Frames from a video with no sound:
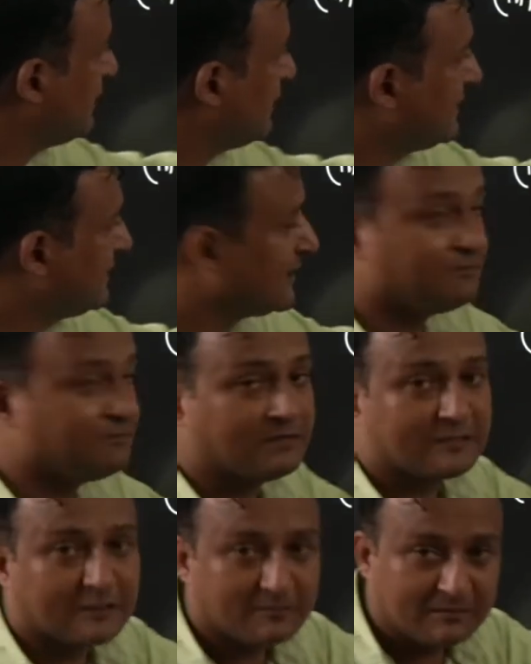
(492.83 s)
आने का
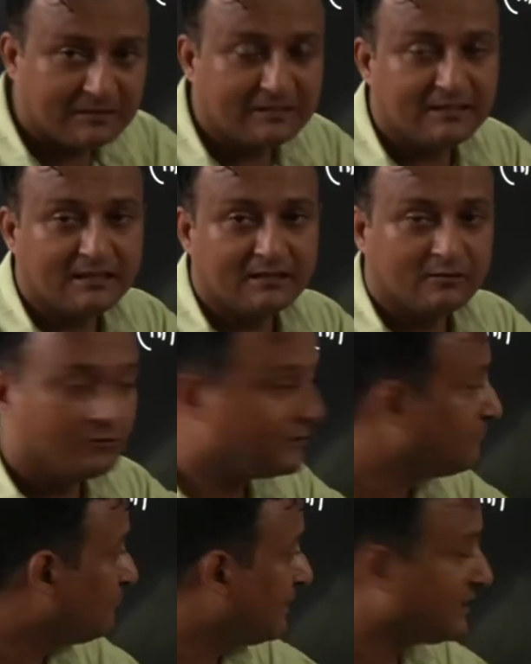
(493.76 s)
मतलब ही नहीं है
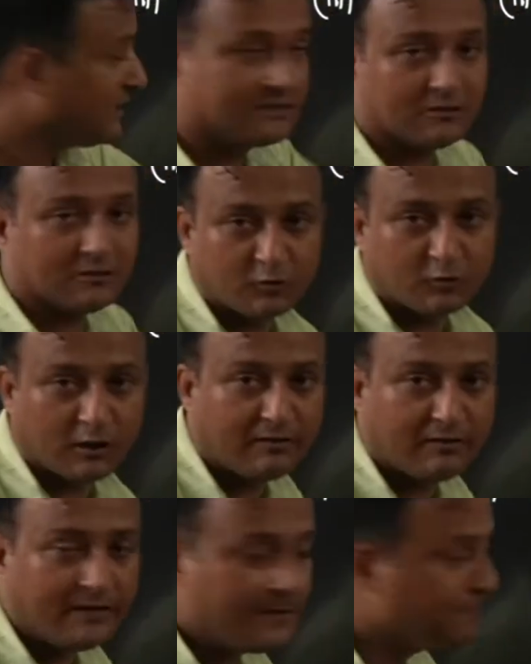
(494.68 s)
क्योंकि पांच तक रुका
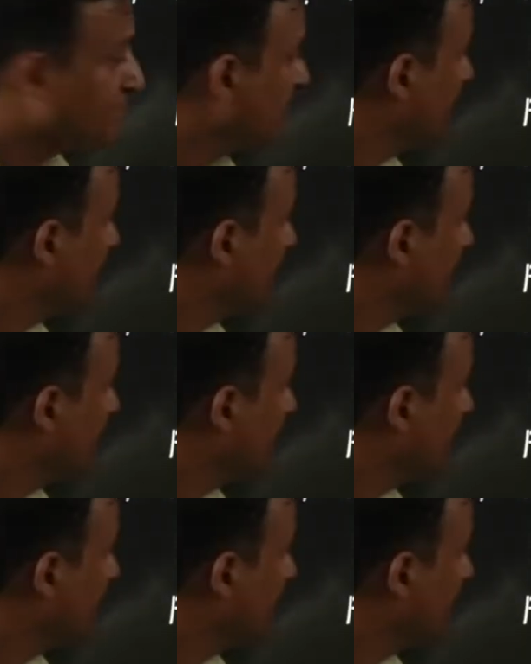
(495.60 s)
हुआ है